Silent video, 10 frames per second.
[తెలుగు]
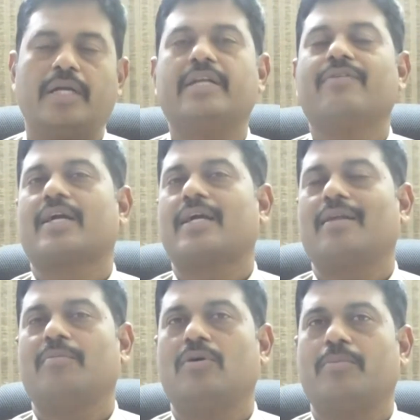ఇటీవల
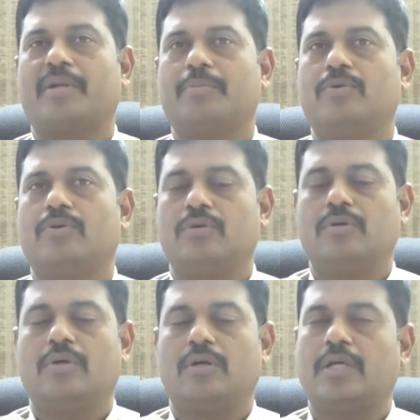కాలంలో మనము
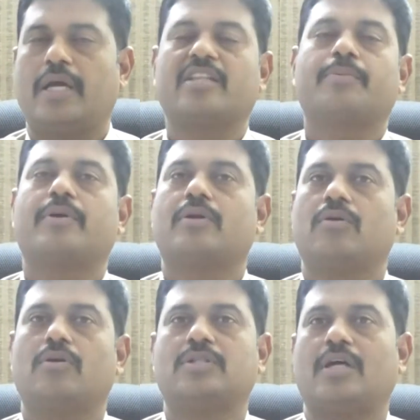ఈ అనంతపురం
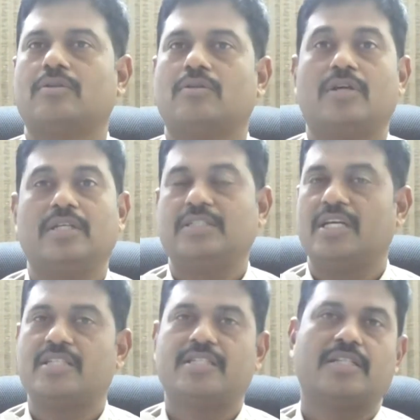టౌన్లో చాలా చోట్ల ఈ
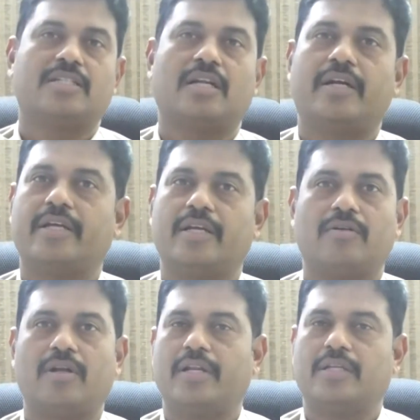చైన్ స్నాచింగ్ లాంటివి
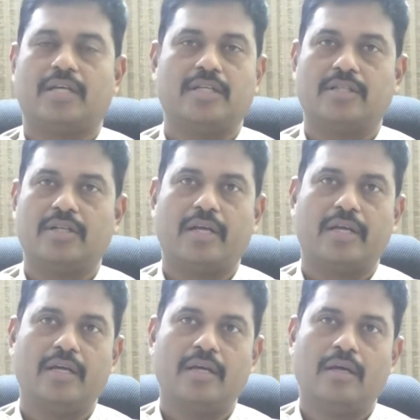కూడా అన్నీ చాలా
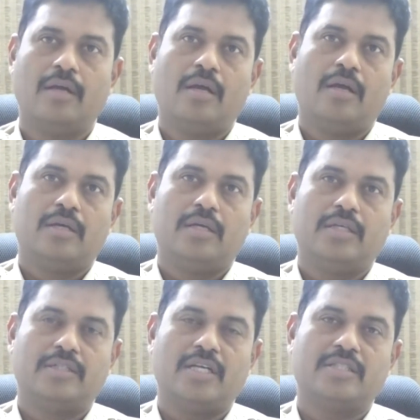జరిగినాయి
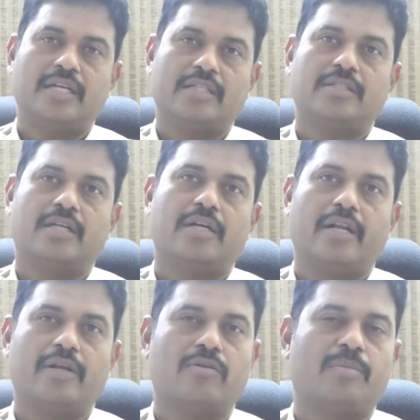ఈ చైన్ స్టాకింగ్ అనేటివి
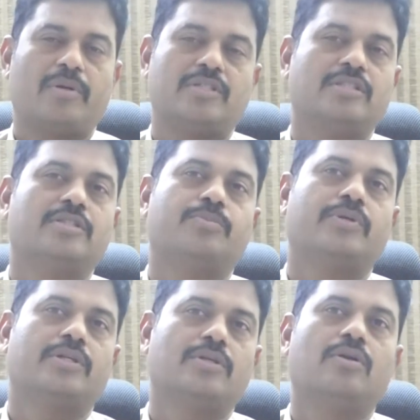అన్నీ కూడా మన సీసీ
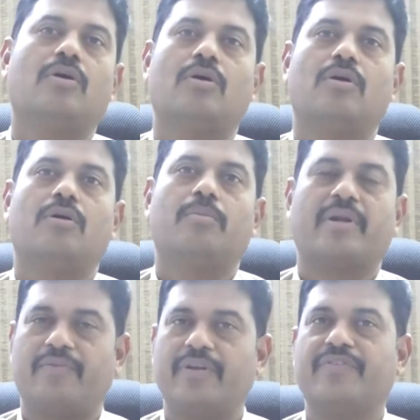ఫుటేజ్లో
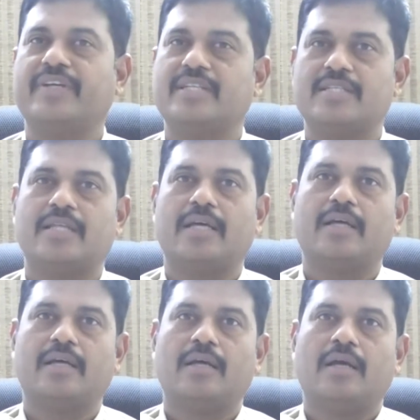మనం వెరిఫై చేస్తే
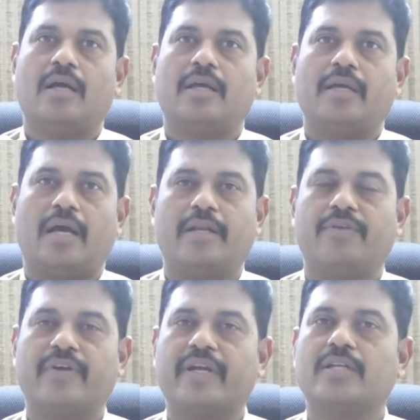
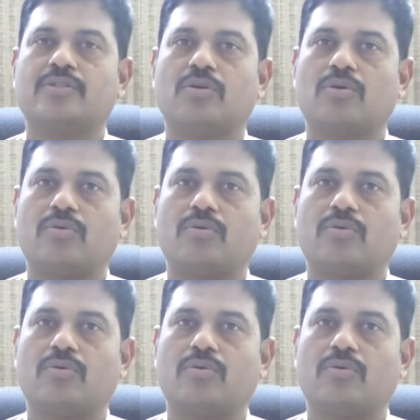అన్ని వెహికల్స్లో